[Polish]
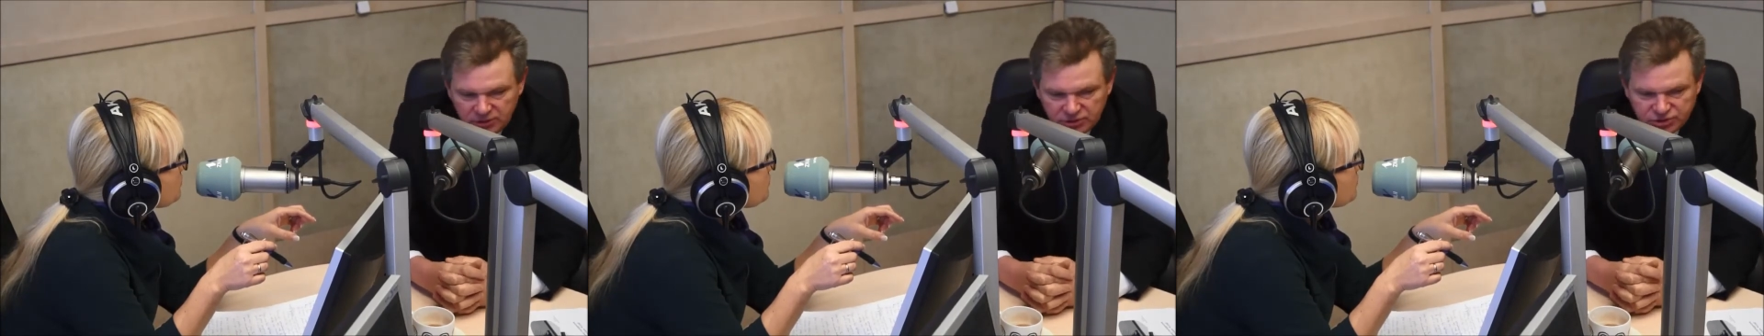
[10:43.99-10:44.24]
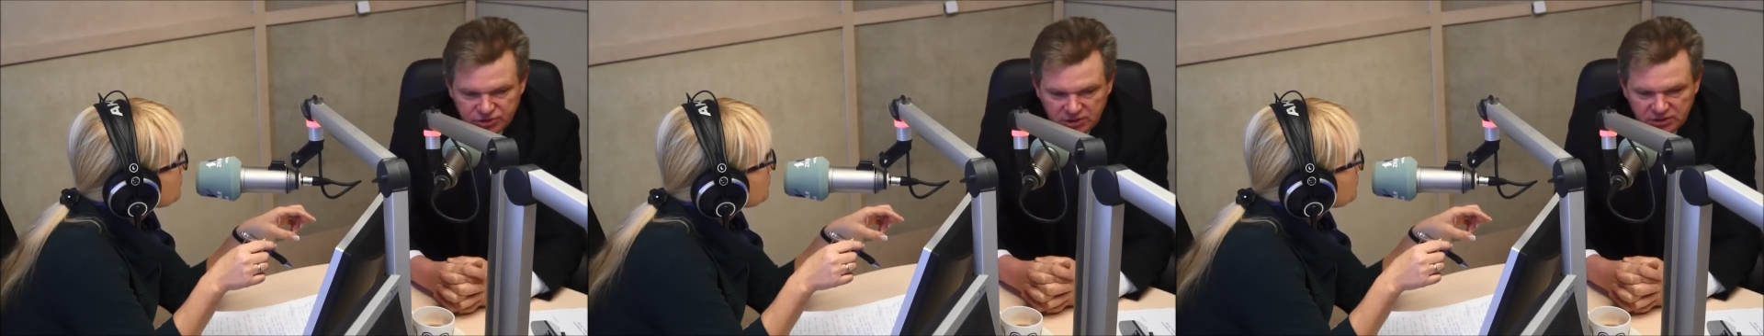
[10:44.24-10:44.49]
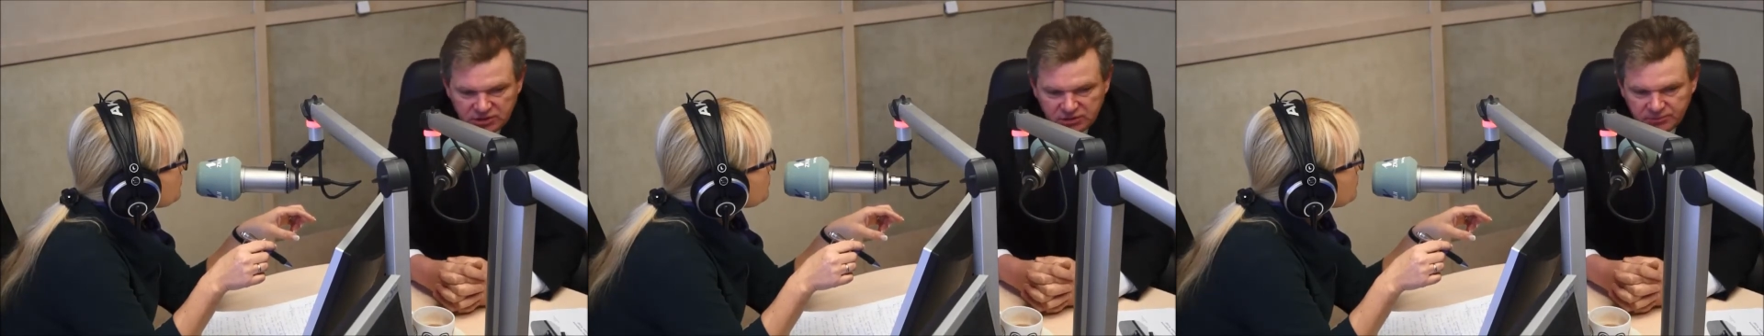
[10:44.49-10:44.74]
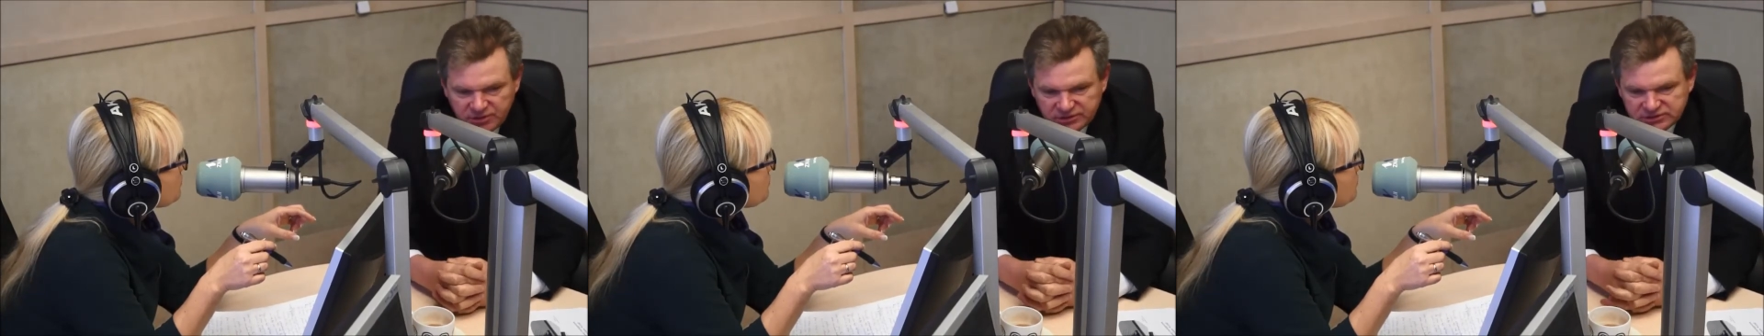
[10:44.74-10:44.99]

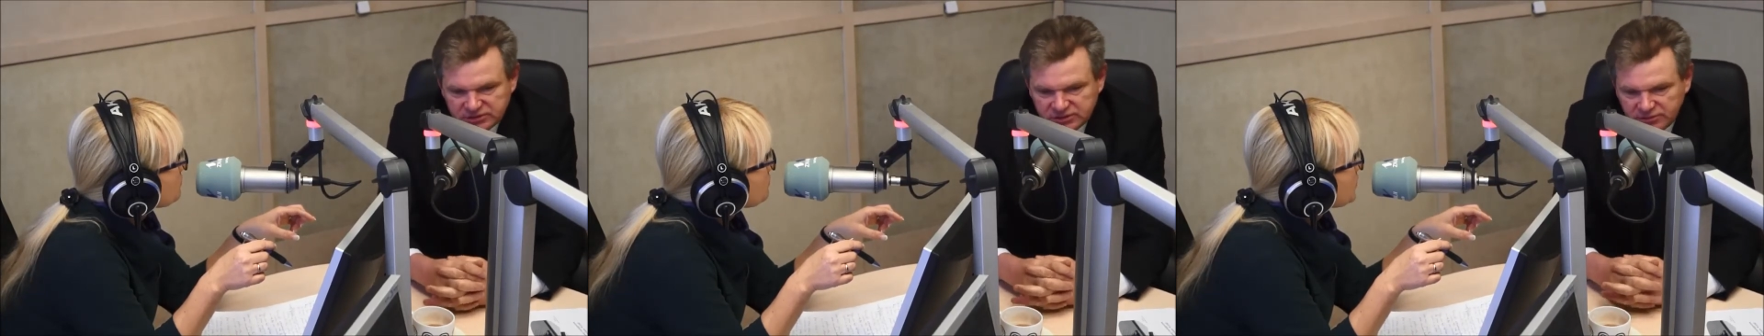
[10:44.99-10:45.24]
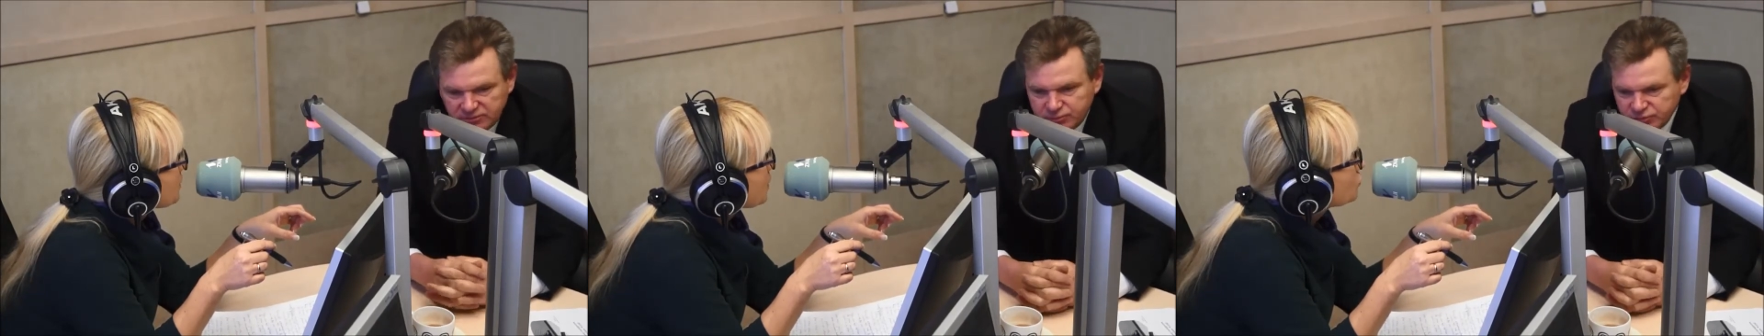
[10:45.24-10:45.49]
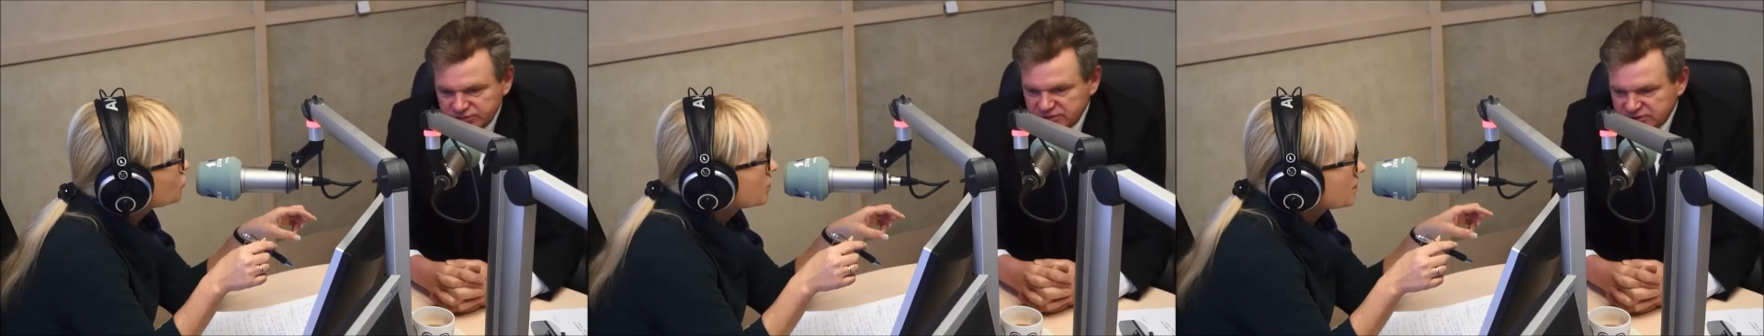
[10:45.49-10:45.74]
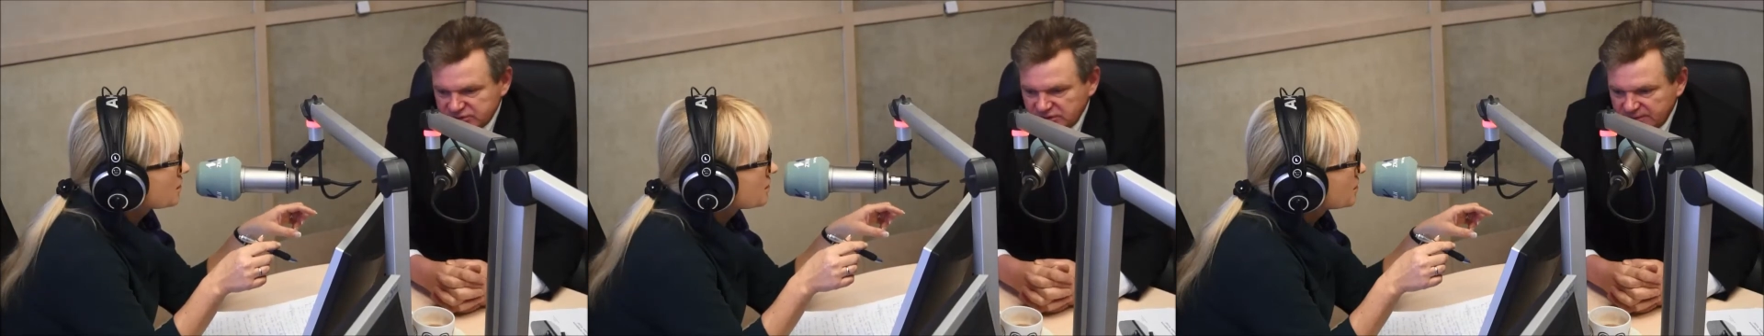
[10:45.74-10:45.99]
Jeżeli będzie A
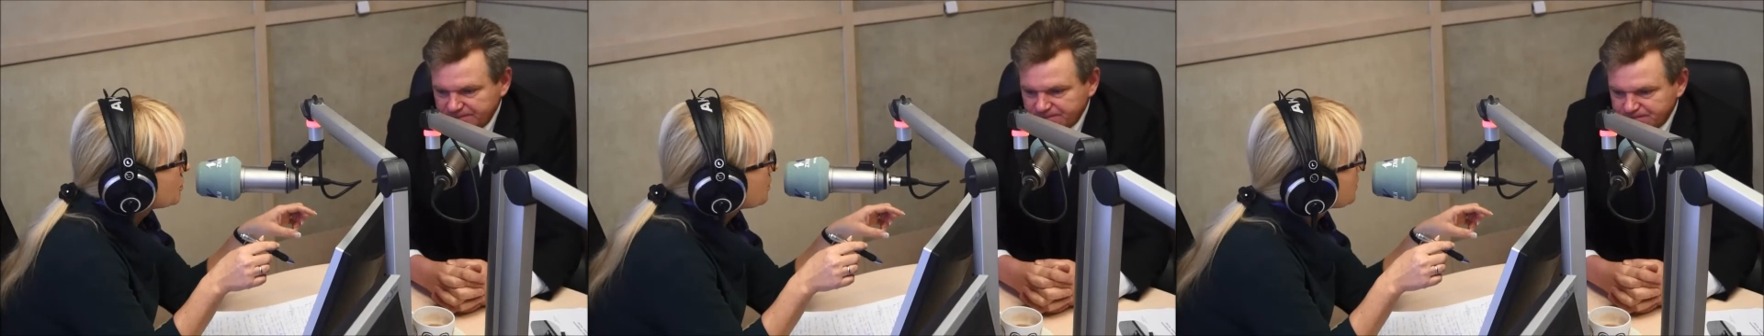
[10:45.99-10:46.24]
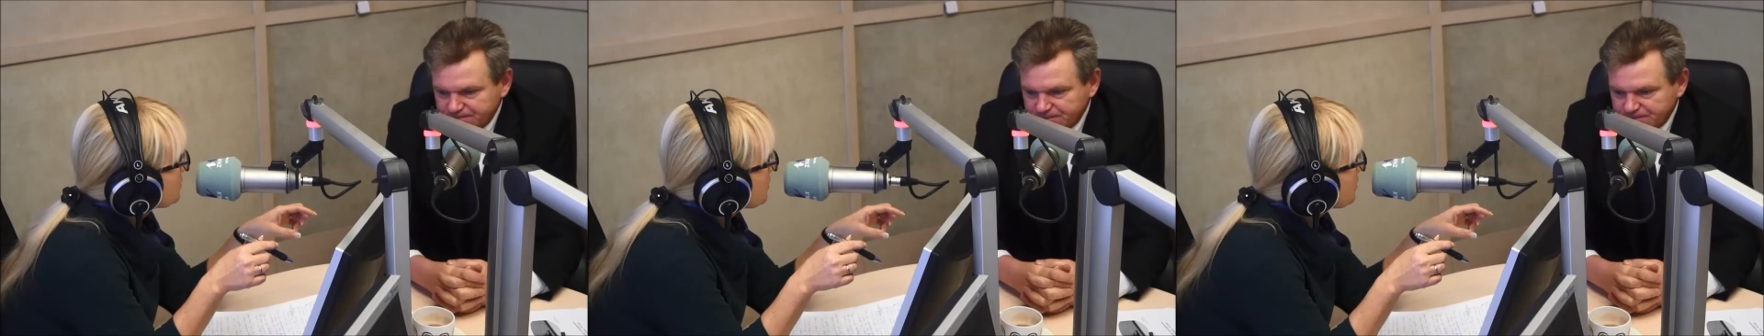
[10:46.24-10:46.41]
pozycja... A cóż ta Rada Naczelna